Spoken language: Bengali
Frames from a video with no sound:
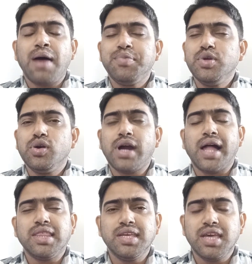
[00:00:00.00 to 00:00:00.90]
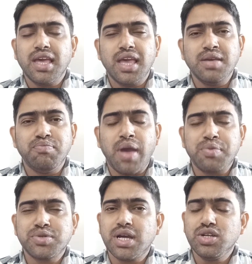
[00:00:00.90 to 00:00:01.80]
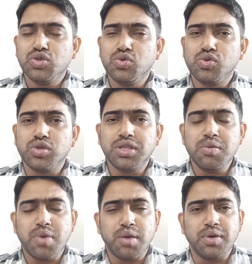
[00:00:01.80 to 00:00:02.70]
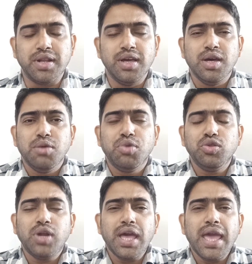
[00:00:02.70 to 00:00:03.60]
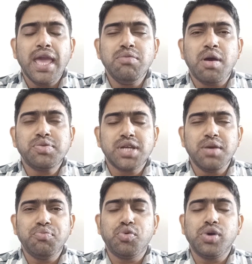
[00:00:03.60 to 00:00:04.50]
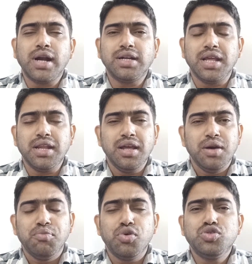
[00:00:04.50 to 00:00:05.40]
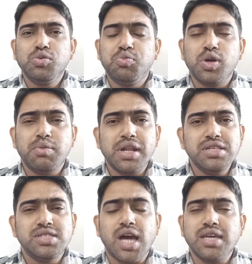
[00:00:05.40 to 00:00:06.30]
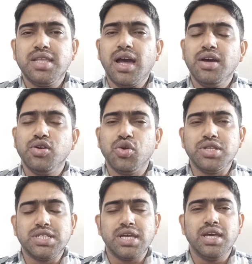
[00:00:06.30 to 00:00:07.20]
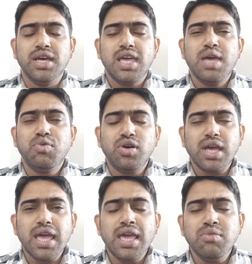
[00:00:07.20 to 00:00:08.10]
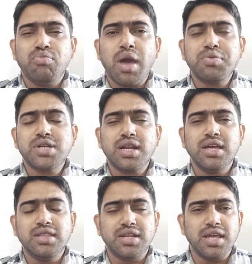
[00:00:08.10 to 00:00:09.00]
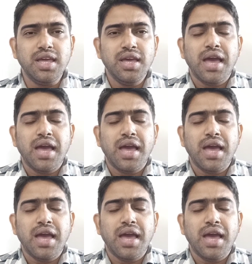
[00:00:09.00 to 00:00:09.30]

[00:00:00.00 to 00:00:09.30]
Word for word: আপনিও কাল থেকে এই ব্যবসা শুরু করতে পারবেন বন্ধুরা এই ব্যবসায় প্রোডাক্টের প্রচুর পরিমাণে চাহিদা রয়েছে এবং এই ব্যবসার ক্ষেত্রে